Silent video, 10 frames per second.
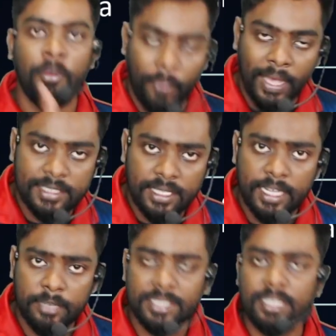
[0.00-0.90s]
ফার্স্ট যারা
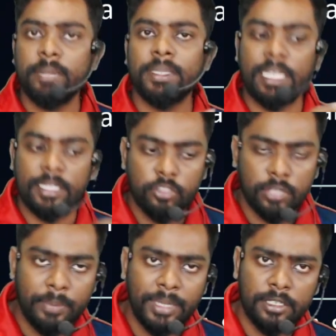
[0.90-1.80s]
অ্যাডমিশন নেবে তাদের
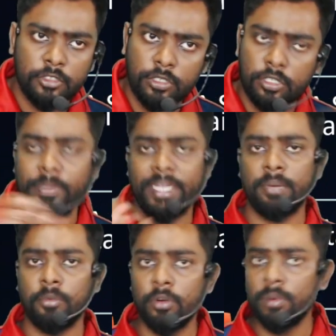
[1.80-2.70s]
সঙ্গে আমি একটা ছোট্ট মিট
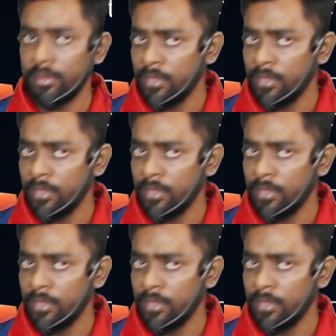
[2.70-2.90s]
আপ করবো